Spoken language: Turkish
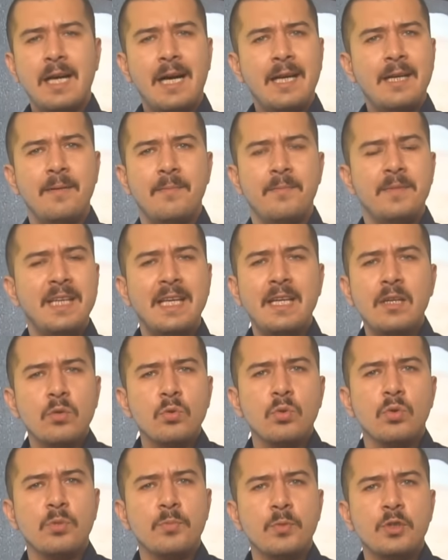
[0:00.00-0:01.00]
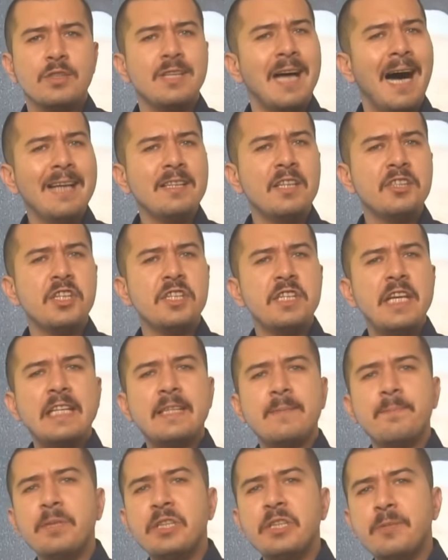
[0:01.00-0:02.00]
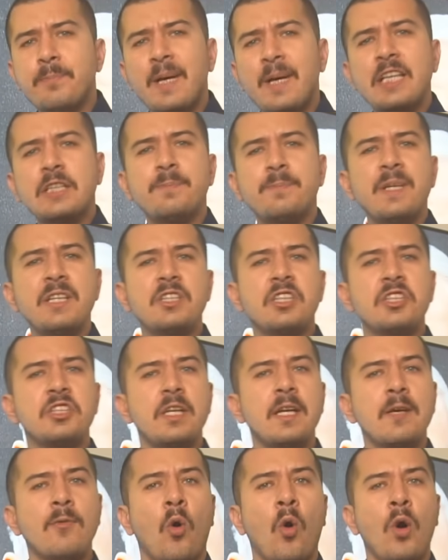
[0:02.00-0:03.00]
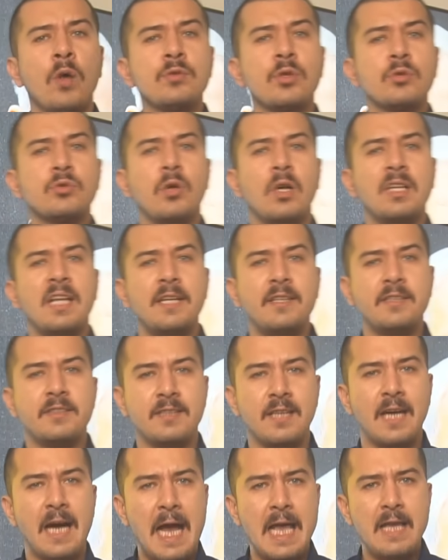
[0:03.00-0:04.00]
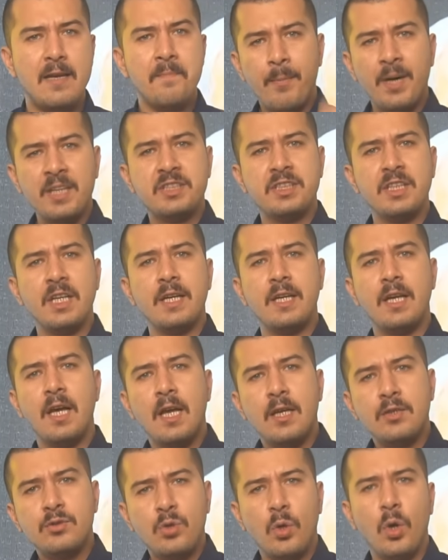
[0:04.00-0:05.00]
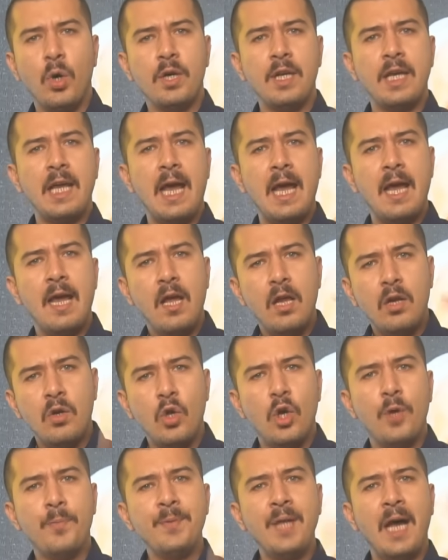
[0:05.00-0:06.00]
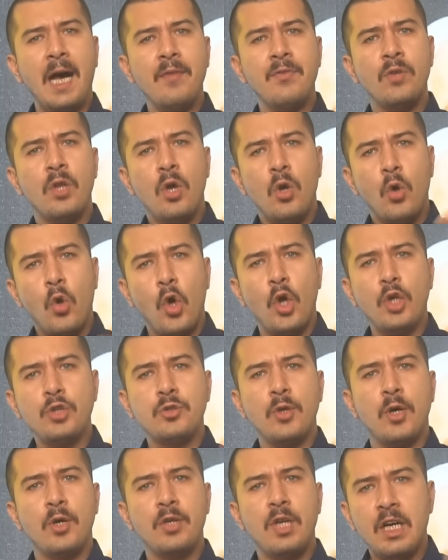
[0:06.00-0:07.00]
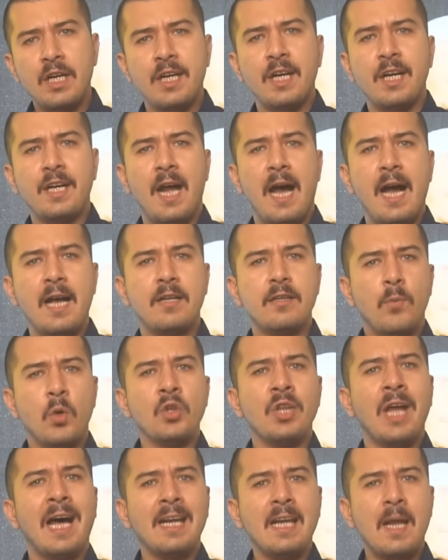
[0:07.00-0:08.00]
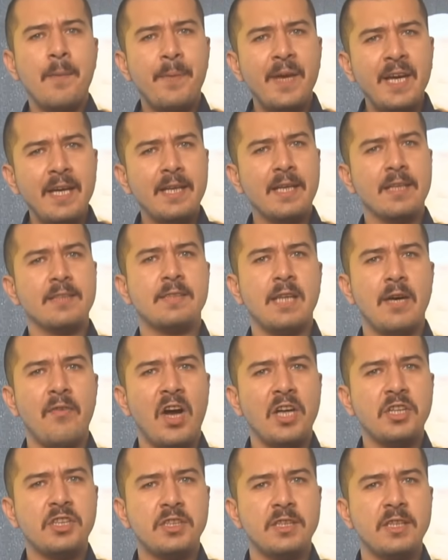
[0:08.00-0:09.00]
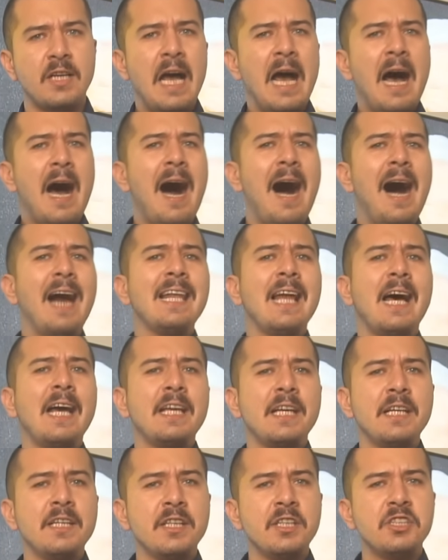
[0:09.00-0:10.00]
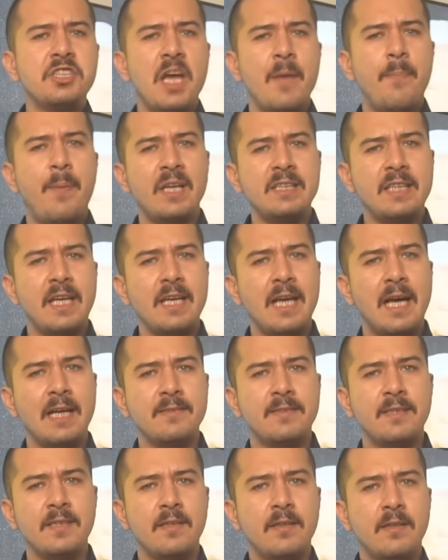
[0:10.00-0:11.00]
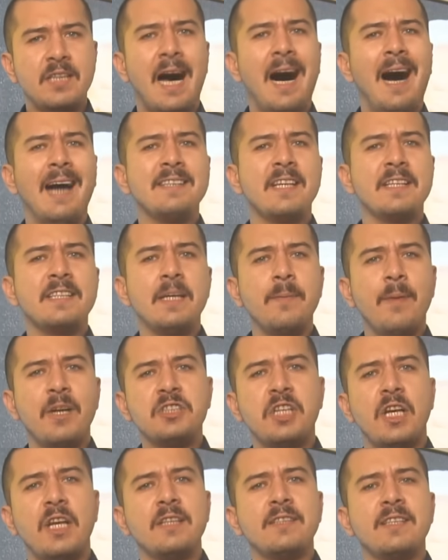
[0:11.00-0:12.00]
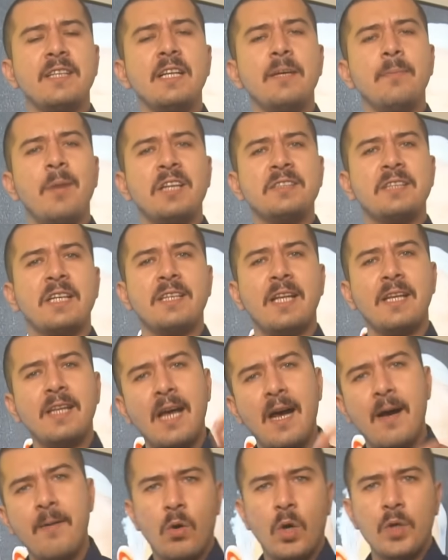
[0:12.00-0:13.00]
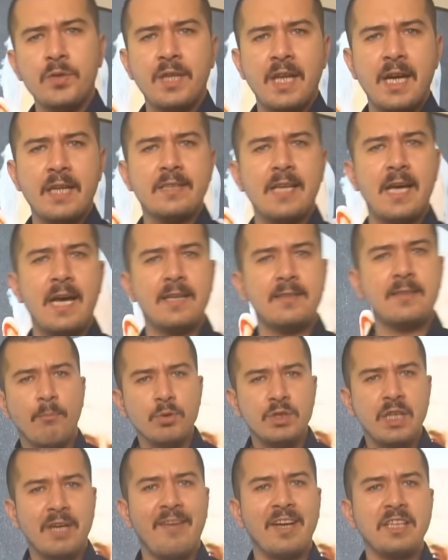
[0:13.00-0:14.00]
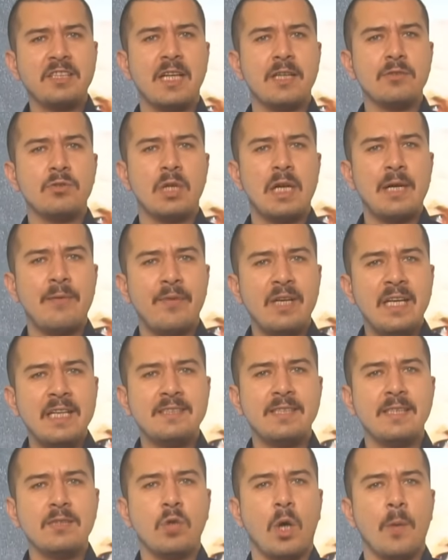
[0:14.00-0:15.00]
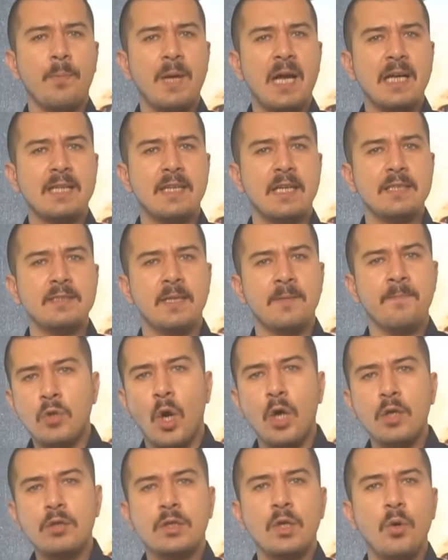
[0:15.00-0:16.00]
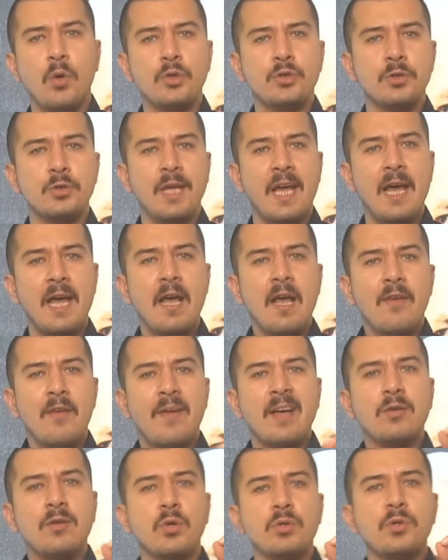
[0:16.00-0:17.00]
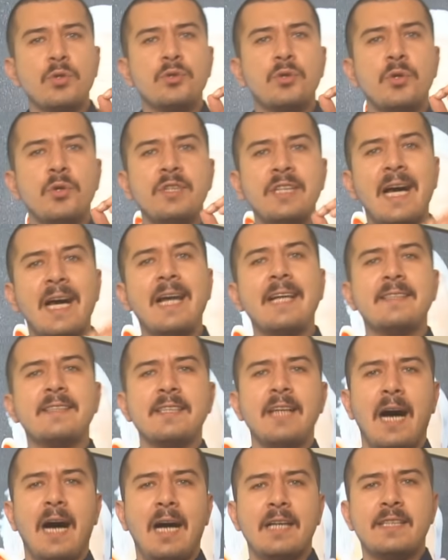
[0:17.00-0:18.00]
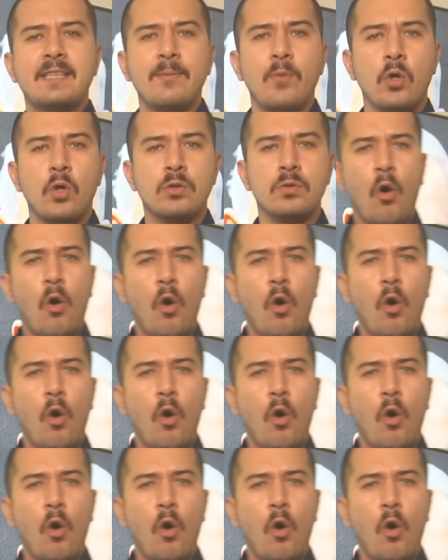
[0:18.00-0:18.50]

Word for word: yani yeni kurulmuş sadece 70 5000 kişilik ordusu olan İsrail, Mısır, Suriye, Lübnan, Ürdün, Irak bunlarla bir yıl savaştı alayını cephede yendi. Sahadaki başarısını masada da onlara dayattı. Bu savaştan sonra Filistin topraklarının dörtte üçüne ve Kudüs'ün yarısına hakim oldu.